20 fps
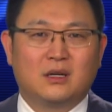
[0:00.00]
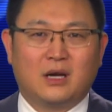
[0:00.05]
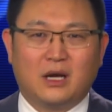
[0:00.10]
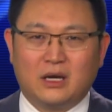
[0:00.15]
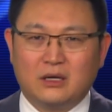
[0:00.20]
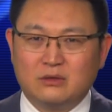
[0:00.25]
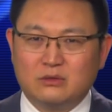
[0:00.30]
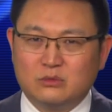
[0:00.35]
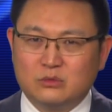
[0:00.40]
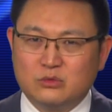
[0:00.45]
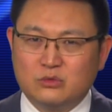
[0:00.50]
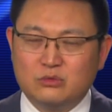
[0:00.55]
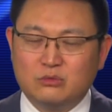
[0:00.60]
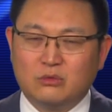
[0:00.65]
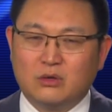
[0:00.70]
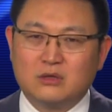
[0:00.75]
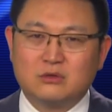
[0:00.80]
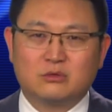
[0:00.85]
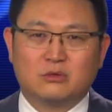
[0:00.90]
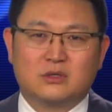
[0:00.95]
哎，据
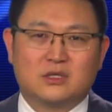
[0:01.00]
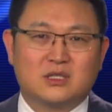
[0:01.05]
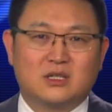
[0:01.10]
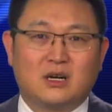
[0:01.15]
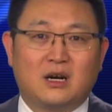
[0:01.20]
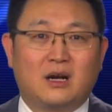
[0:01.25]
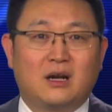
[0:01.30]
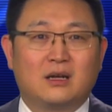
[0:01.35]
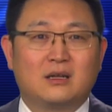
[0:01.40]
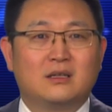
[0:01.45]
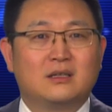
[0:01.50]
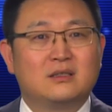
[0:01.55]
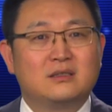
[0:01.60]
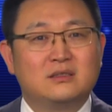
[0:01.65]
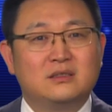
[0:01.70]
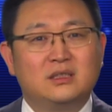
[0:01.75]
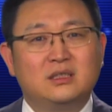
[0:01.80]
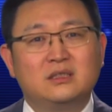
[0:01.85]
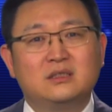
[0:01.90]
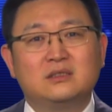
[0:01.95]
我所知啊，
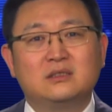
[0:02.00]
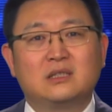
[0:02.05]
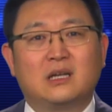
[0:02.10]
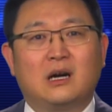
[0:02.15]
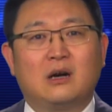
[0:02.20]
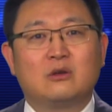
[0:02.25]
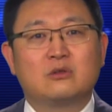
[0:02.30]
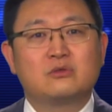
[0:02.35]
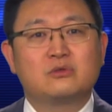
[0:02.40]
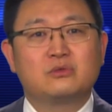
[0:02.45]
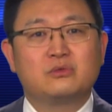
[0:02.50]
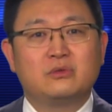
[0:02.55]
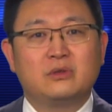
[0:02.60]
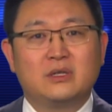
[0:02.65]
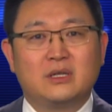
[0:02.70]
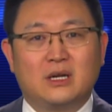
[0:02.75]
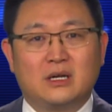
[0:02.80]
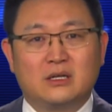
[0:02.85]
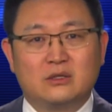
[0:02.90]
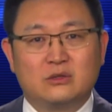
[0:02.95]
清朝
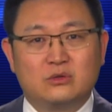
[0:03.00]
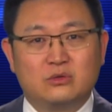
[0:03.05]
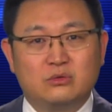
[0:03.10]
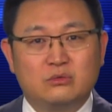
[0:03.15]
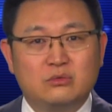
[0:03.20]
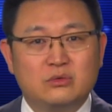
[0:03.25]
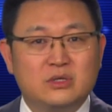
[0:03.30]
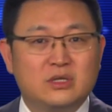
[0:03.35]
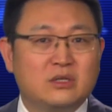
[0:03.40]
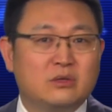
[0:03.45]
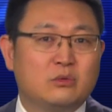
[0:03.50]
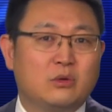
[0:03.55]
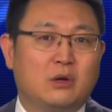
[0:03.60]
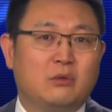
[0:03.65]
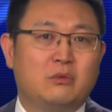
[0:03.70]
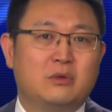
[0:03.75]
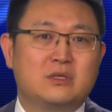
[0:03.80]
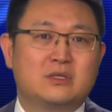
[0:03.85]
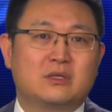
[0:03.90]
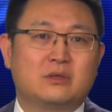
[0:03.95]
虽然是出现过
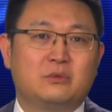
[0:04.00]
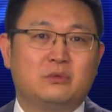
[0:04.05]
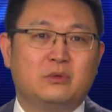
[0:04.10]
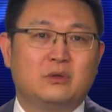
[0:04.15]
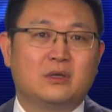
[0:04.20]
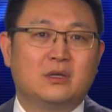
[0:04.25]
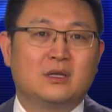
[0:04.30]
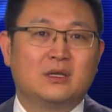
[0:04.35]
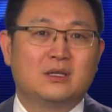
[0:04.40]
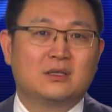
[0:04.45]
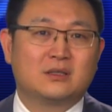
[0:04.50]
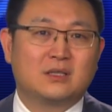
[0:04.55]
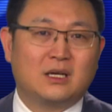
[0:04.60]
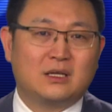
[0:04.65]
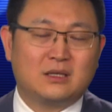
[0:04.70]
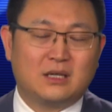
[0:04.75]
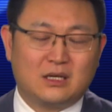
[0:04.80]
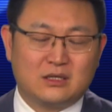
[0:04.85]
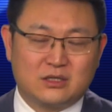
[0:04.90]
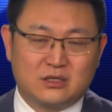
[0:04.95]
文字狱。
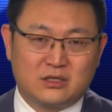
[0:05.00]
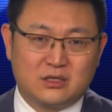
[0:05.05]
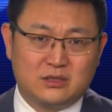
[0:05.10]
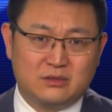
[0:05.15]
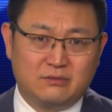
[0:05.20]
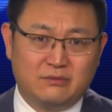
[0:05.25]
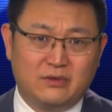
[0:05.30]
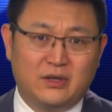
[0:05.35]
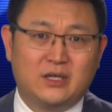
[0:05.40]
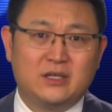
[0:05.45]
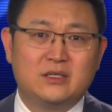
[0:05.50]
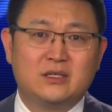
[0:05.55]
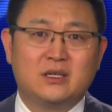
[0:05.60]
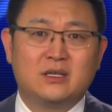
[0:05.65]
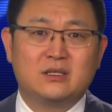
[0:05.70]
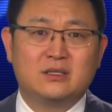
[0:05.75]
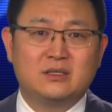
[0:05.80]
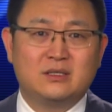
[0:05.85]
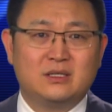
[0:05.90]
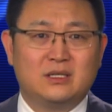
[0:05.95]
但那只是文
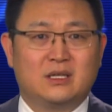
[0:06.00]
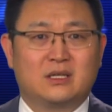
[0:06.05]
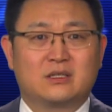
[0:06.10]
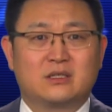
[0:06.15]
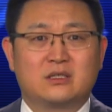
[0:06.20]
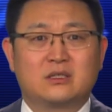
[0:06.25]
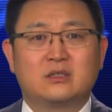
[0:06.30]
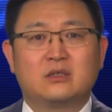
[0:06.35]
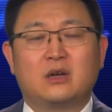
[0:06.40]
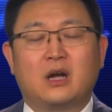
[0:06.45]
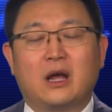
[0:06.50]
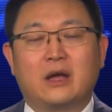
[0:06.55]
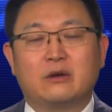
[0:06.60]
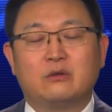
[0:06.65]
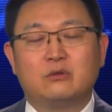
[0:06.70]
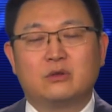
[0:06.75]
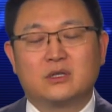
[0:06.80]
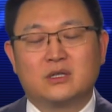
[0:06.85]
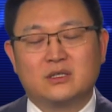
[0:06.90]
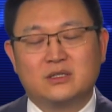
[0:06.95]
人写诗，哎，
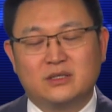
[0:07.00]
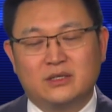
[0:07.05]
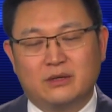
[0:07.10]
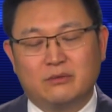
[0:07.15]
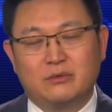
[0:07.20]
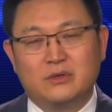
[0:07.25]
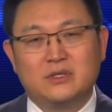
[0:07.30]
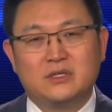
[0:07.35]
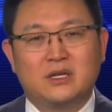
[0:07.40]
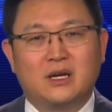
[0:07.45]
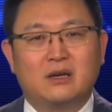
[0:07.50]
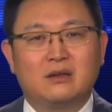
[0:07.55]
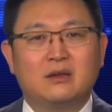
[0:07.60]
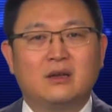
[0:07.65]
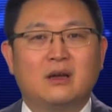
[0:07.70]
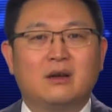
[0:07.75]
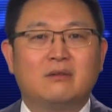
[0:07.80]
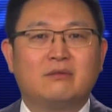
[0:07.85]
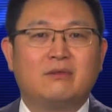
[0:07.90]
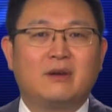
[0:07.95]
或者写文章
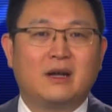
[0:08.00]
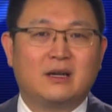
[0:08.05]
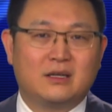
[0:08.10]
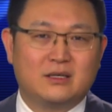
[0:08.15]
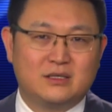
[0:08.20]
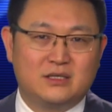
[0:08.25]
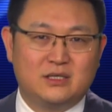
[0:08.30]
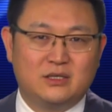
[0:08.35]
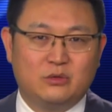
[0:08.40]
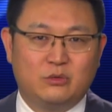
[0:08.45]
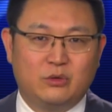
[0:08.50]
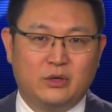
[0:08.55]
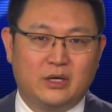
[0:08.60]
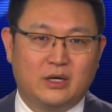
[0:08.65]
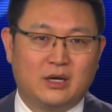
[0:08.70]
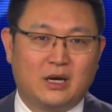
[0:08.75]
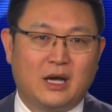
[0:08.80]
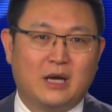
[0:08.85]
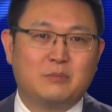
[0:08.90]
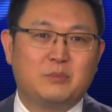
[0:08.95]
犯了忌讳，
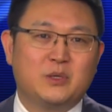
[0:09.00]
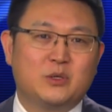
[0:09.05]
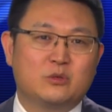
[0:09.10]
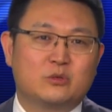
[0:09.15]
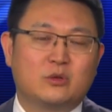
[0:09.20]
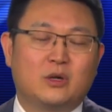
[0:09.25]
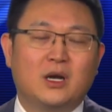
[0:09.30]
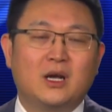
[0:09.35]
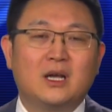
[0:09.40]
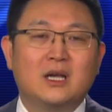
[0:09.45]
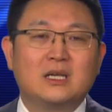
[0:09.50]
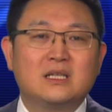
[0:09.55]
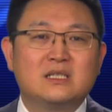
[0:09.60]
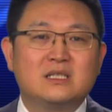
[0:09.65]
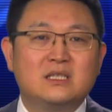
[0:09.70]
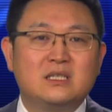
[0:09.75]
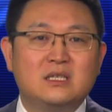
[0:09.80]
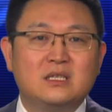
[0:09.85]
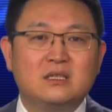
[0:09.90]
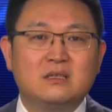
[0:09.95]
哎，比如说
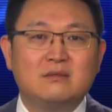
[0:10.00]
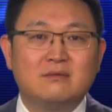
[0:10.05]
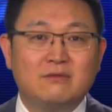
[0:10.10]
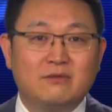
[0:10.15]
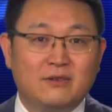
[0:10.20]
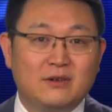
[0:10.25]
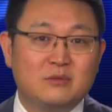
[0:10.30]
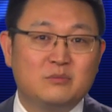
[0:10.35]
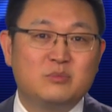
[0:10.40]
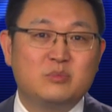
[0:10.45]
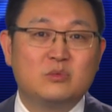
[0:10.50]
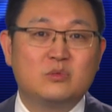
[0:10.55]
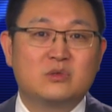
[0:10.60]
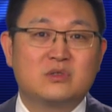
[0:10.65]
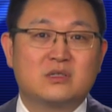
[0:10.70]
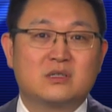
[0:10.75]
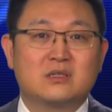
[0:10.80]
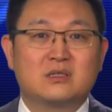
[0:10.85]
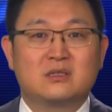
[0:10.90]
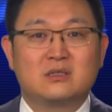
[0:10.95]
清风不
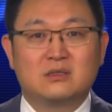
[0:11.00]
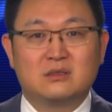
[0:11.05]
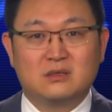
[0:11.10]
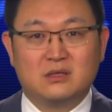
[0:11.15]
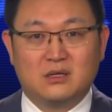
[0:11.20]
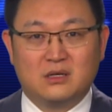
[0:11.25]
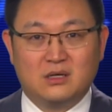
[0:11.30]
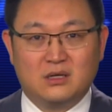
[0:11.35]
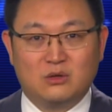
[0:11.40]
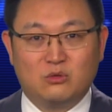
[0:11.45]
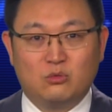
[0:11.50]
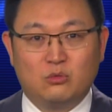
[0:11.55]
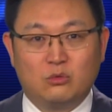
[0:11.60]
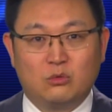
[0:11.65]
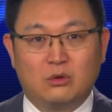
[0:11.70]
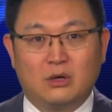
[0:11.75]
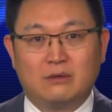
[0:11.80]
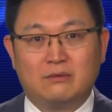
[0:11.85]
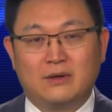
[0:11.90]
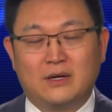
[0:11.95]
识字，何
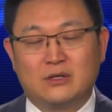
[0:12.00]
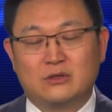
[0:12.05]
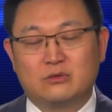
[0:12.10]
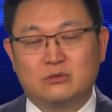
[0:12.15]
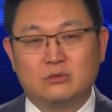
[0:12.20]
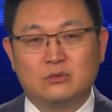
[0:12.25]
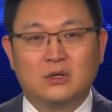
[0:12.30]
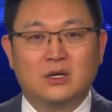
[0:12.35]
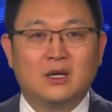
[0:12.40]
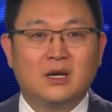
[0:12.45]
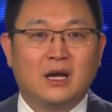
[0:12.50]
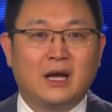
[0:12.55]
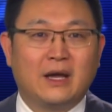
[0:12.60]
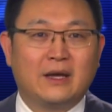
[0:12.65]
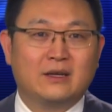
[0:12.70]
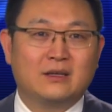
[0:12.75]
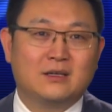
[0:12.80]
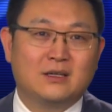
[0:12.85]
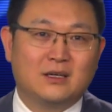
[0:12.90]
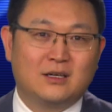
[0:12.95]
故乱翻书？
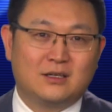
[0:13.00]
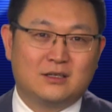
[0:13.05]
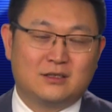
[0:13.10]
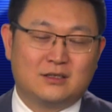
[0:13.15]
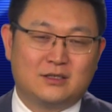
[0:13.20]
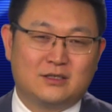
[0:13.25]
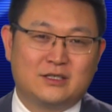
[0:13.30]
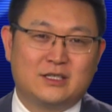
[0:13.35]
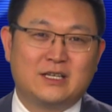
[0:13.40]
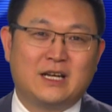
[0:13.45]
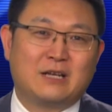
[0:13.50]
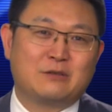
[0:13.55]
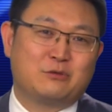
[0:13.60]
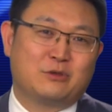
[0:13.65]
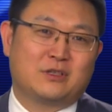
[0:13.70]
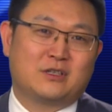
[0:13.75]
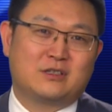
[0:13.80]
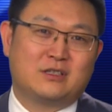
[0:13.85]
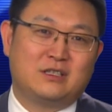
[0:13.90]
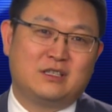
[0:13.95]
哎，人家
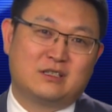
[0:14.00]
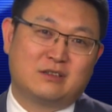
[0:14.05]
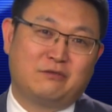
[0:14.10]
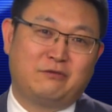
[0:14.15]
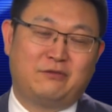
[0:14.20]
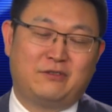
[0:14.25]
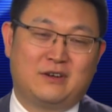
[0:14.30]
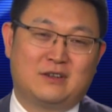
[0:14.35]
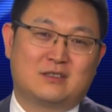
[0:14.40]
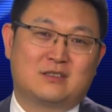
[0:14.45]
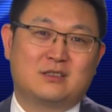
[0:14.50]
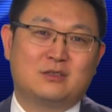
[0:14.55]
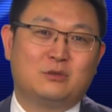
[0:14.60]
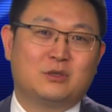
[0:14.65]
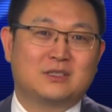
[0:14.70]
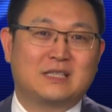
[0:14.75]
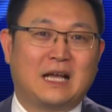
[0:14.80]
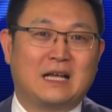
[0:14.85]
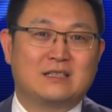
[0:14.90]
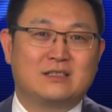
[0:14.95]
觉得你是讽刺
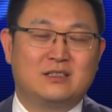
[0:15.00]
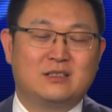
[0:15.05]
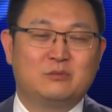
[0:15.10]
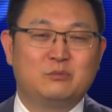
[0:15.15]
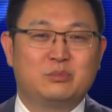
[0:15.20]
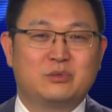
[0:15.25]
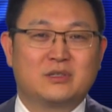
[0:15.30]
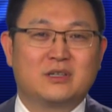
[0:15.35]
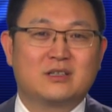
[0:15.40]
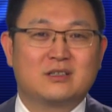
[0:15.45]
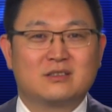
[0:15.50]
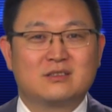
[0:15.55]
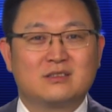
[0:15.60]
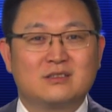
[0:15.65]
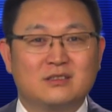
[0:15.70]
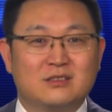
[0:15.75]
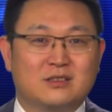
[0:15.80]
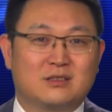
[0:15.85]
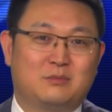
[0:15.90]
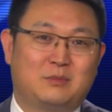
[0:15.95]
我大清不认识
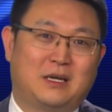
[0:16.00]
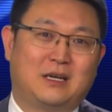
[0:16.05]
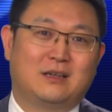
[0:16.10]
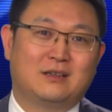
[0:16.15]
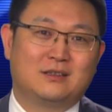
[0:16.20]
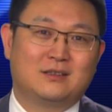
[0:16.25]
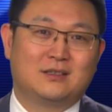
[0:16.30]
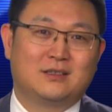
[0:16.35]
字是吗？